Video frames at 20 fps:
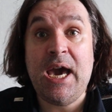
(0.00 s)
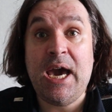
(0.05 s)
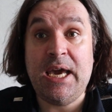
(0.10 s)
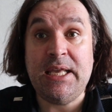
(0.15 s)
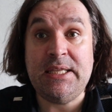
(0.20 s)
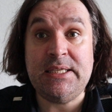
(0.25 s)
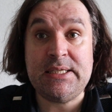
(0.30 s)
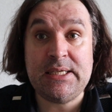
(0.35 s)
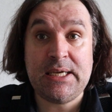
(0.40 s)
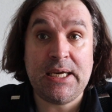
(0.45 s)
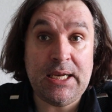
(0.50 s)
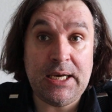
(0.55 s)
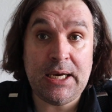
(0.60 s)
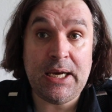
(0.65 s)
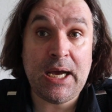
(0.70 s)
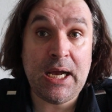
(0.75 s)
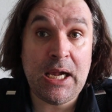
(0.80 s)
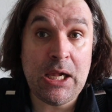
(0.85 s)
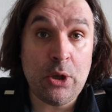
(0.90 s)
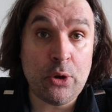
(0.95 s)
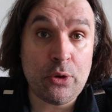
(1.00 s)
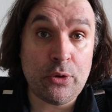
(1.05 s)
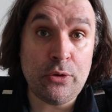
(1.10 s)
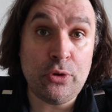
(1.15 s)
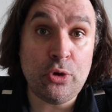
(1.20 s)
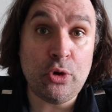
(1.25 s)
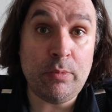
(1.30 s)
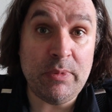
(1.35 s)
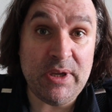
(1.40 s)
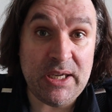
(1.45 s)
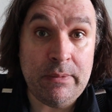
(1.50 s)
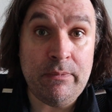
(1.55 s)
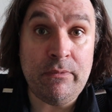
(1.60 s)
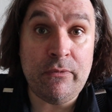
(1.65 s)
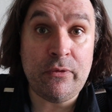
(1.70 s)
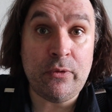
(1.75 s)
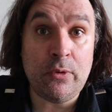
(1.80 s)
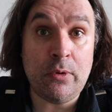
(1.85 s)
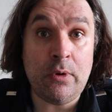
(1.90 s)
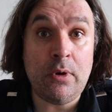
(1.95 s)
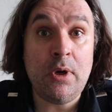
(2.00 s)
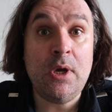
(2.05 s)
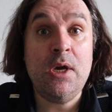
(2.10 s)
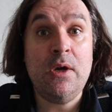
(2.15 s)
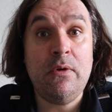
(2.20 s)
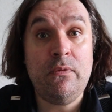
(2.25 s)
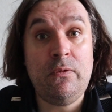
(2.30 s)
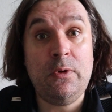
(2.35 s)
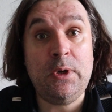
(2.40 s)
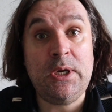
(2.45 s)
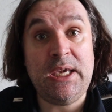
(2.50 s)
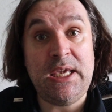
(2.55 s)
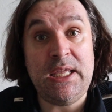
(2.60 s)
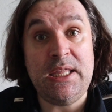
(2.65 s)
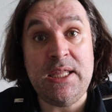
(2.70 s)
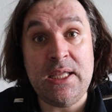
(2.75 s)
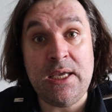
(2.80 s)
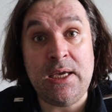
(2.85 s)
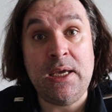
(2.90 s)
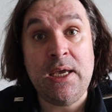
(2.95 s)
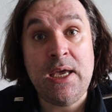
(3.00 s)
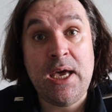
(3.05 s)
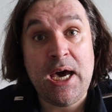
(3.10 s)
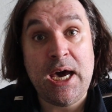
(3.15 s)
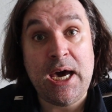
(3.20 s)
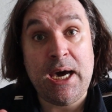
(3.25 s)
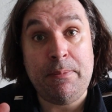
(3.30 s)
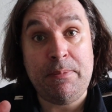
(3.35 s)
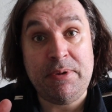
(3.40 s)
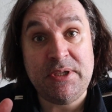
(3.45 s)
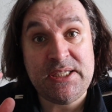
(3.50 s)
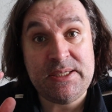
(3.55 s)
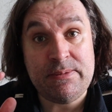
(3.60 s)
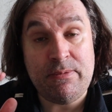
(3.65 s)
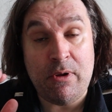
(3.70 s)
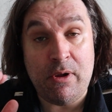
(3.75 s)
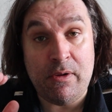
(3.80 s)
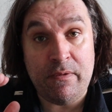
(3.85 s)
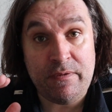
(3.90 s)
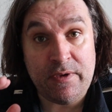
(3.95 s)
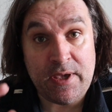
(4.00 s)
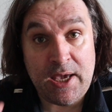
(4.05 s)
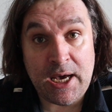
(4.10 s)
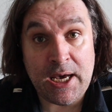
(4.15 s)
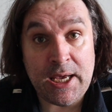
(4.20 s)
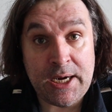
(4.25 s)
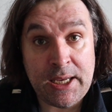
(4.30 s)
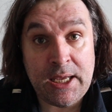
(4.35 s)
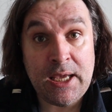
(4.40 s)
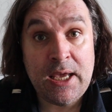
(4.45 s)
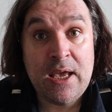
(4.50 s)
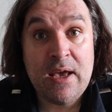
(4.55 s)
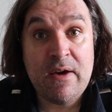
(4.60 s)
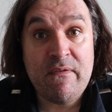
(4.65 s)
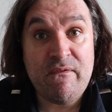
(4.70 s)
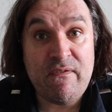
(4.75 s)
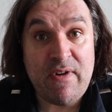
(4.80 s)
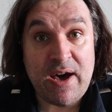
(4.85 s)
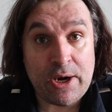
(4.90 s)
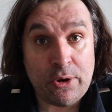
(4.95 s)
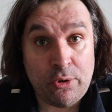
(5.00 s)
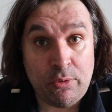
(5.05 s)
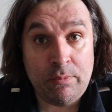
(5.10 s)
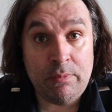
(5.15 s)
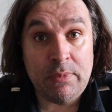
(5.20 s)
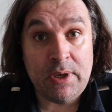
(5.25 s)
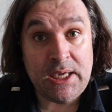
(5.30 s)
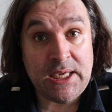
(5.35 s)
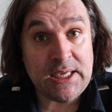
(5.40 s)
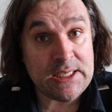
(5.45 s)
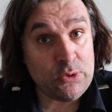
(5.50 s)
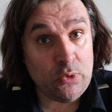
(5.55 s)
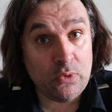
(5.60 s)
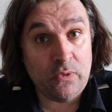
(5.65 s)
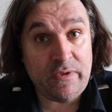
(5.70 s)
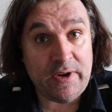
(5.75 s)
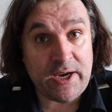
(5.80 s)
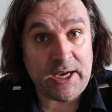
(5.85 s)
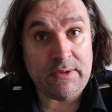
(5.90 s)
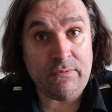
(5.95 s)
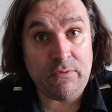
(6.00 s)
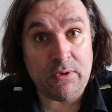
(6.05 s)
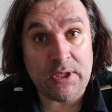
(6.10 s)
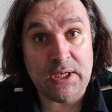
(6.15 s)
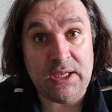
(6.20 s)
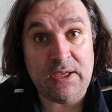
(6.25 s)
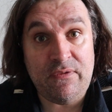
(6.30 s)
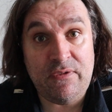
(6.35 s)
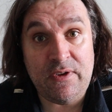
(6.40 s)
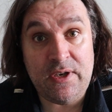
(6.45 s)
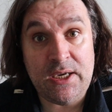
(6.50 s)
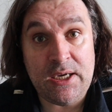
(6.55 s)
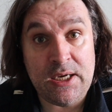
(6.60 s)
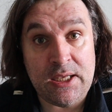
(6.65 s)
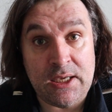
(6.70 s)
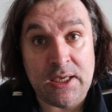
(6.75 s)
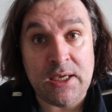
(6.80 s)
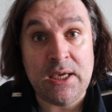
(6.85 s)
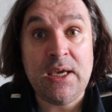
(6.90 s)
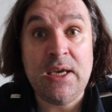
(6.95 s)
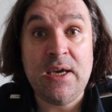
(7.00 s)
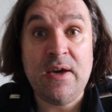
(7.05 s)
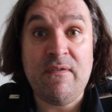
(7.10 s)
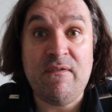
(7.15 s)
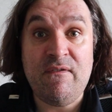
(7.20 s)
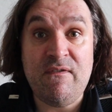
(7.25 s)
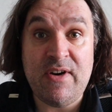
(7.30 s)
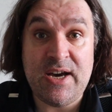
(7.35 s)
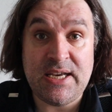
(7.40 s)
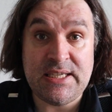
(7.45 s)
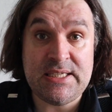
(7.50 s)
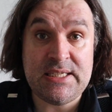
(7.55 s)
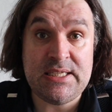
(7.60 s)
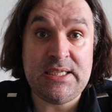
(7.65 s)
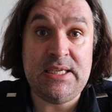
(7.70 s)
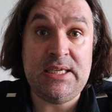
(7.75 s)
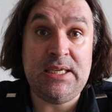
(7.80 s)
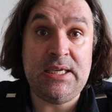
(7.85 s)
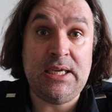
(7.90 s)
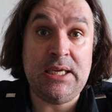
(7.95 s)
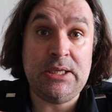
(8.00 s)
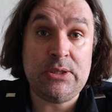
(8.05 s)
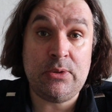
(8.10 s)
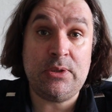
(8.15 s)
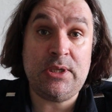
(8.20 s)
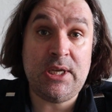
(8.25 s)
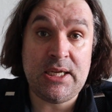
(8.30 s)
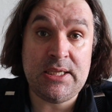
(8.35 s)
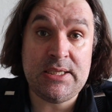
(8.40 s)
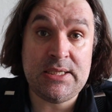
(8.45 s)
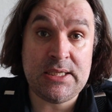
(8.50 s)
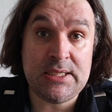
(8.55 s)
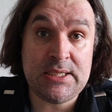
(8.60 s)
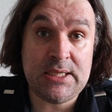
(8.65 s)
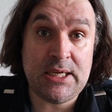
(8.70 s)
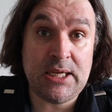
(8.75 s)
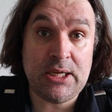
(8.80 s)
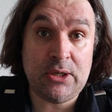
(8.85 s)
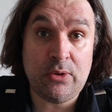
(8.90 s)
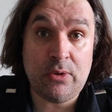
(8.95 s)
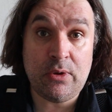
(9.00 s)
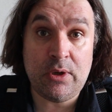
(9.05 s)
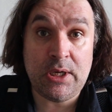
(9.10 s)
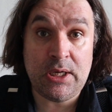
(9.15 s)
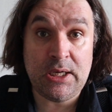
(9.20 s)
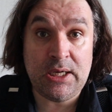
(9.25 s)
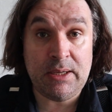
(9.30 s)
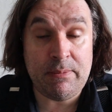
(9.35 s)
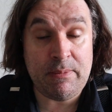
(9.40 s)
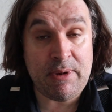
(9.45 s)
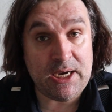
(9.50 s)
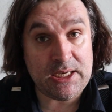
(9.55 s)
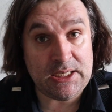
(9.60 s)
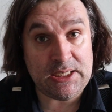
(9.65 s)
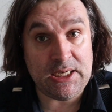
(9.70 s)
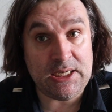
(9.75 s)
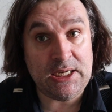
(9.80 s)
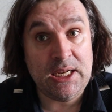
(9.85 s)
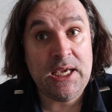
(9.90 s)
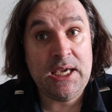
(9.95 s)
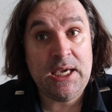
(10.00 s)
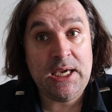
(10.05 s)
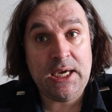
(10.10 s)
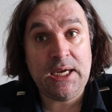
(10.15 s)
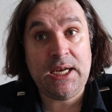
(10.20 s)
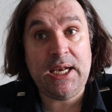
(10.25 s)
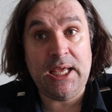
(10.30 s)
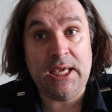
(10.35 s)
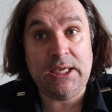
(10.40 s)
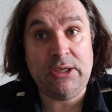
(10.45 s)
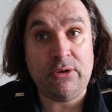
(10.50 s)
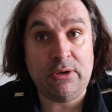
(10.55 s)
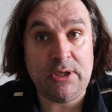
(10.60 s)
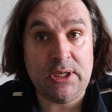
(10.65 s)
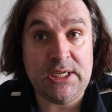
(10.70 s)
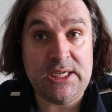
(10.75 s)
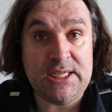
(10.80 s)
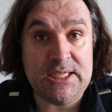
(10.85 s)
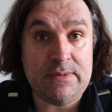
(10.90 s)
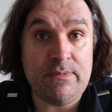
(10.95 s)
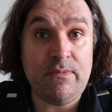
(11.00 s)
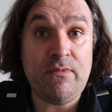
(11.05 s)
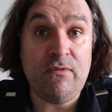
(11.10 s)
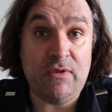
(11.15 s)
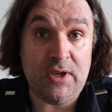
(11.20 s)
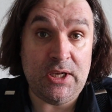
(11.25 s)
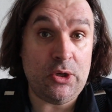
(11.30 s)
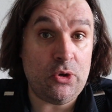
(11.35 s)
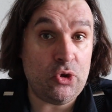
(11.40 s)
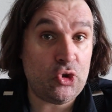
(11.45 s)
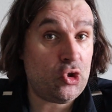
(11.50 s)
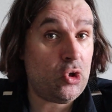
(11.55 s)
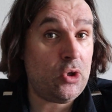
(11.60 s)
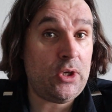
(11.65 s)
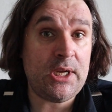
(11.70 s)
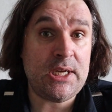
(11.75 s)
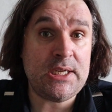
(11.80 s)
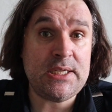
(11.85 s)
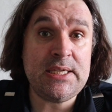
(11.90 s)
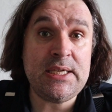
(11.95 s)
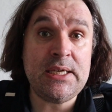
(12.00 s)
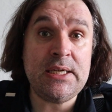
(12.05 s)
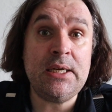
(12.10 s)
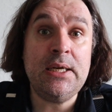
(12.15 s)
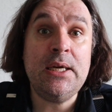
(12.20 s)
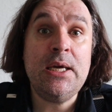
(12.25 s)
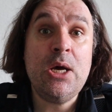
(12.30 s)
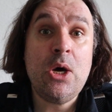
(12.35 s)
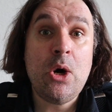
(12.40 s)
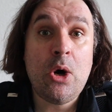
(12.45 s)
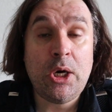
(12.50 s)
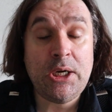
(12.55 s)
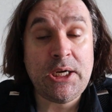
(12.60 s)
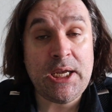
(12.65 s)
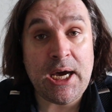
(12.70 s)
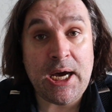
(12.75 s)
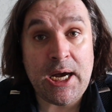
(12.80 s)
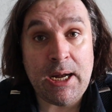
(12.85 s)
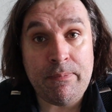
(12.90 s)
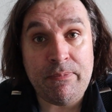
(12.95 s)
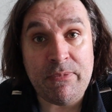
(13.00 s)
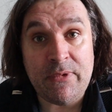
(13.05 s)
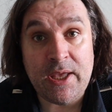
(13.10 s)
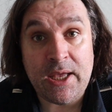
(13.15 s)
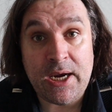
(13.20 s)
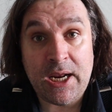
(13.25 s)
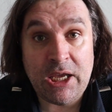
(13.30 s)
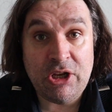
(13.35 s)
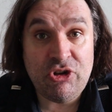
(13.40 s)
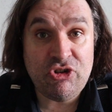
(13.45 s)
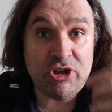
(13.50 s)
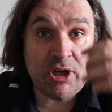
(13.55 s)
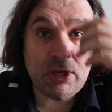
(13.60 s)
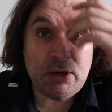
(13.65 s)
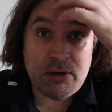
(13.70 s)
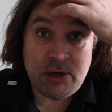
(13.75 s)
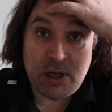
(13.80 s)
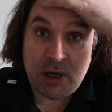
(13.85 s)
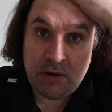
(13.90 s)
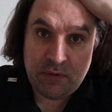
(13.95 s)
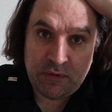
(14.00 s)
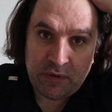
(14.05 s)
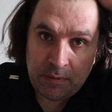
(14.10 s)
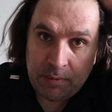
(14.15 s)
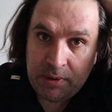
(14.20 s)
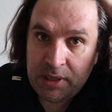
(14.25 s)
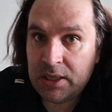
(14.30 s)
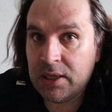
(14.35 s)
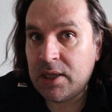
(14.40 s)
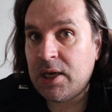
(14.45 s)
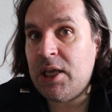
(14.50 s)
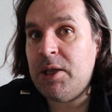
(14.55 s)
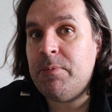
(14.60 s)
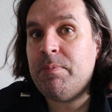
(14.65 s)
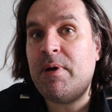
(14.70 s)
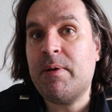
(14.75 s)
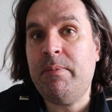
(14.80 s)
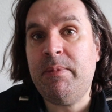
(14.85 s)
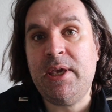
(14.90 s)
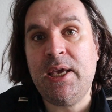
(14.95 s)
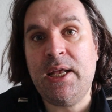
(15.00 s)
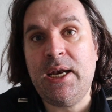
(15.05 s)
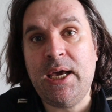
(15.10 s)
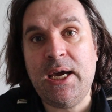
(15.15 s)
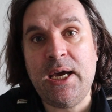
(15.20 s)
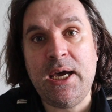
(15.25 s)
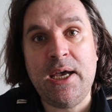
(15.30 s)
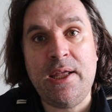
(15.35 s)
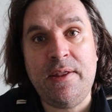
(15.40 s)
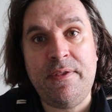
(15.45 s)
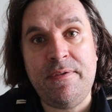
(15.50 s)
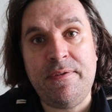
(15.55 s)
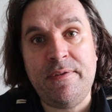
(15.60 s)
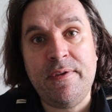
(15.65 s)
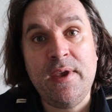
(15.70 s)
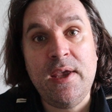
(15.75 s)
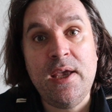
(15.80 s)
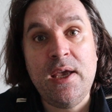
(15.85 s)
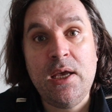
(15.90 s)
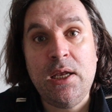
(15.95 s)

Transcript: Ein Skandal rund um Impfung für Kinder ab 12 Jahre. Warum ich es unverantwortlich finde, was die Gesundheitssenatorin gemacht hat, erkläre ich euch in diesem Video. Schön, dass ihr heute Abend hereinschaut auf Familienrecht bei Michael Langhans.